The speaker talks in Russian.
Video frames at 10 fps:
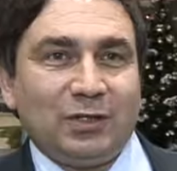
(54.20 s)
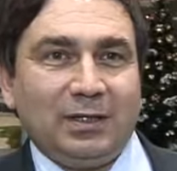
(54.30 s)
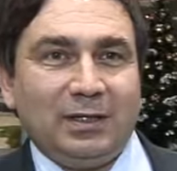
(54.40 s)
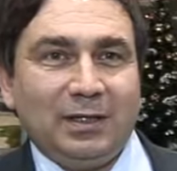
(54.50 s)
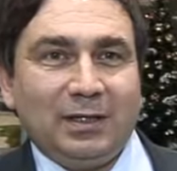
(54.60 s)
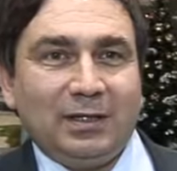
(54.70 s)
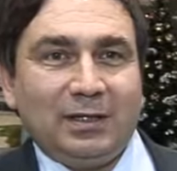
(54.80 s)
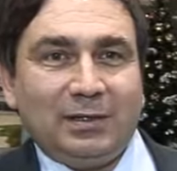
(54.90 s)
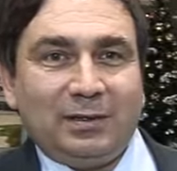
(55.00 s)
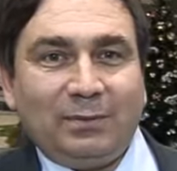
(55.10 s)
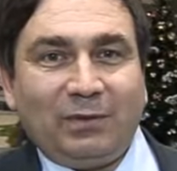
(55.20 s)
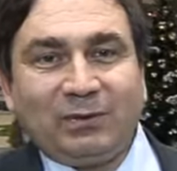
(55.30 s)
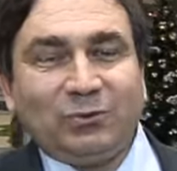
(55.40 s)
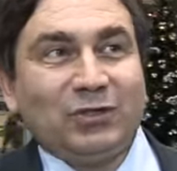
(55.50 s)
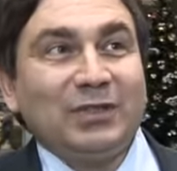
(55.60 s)
жители по
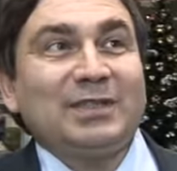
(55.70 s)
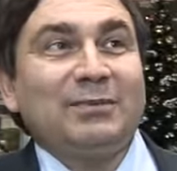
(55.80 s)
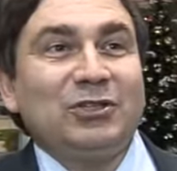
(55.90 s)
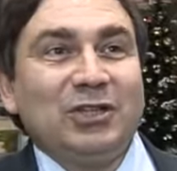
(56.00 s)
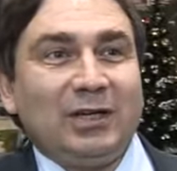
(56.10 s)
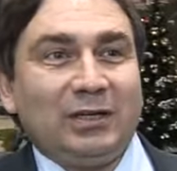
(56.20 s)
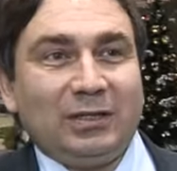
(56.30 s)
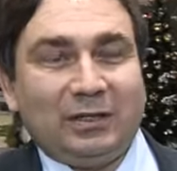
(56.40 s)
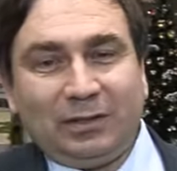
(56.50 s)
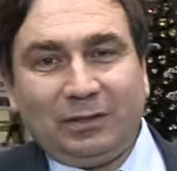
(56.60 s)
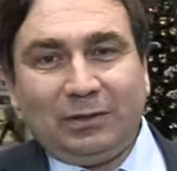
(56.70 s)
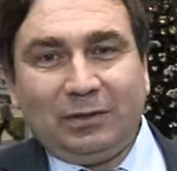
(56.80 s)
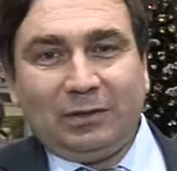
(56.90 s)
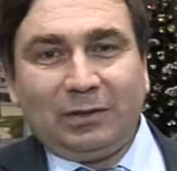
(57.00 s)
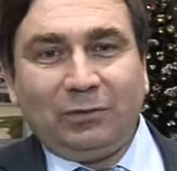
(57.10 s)
возможности не замечали
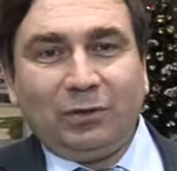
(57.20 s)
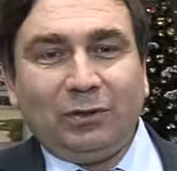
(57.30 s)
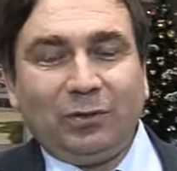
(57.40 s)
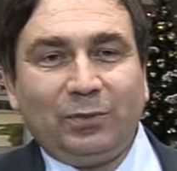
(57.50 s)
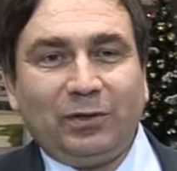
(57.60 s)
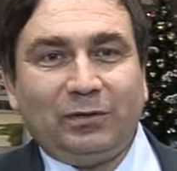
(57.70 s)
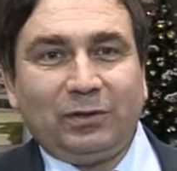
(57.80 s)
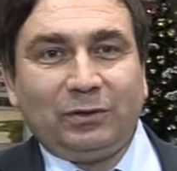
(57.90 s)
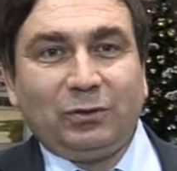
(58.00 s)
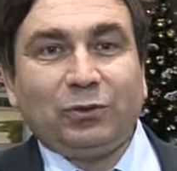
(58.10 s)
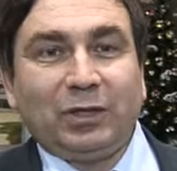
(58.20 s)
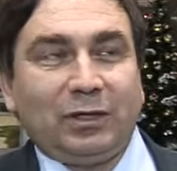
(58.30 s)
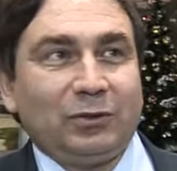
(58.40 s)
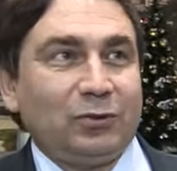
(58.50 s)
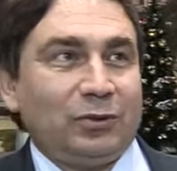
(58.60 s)
того огромного труда,
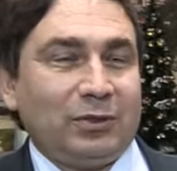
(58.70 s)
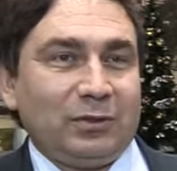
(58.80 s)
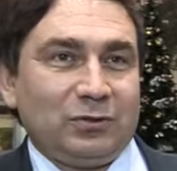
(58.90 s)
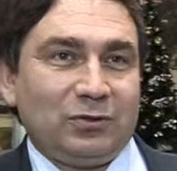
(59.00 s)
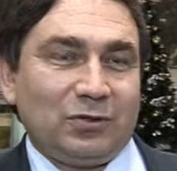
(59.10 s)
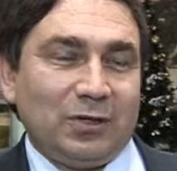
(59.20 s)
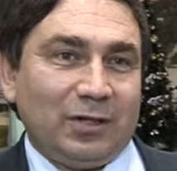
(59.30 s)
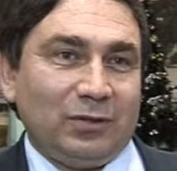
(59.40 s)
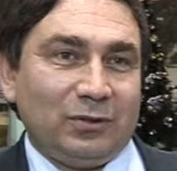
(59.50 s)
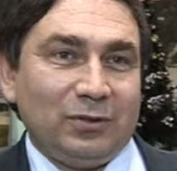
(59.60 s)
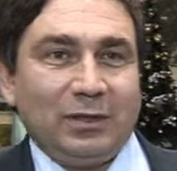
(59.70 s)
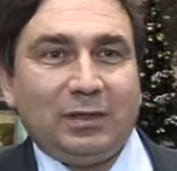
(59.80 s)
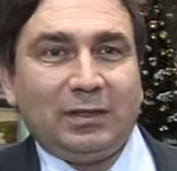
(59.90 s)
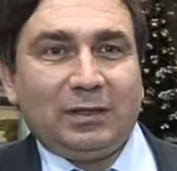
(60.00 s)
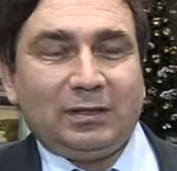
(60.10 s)
который осуществляют
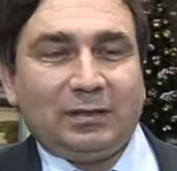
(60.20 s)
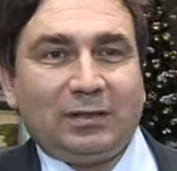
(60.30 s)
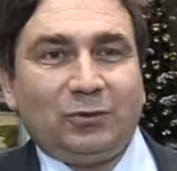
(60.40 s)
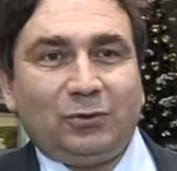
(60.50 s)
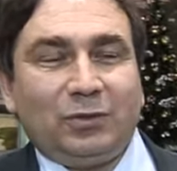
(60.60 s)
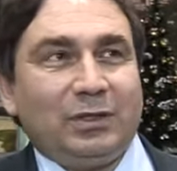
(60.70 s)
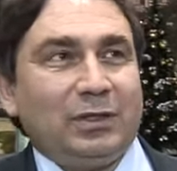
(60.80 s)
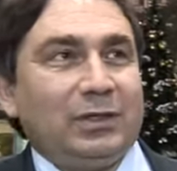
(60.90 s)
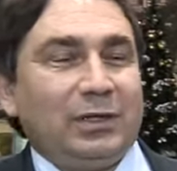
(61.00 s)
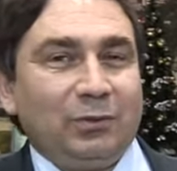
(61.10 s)
сотрудники и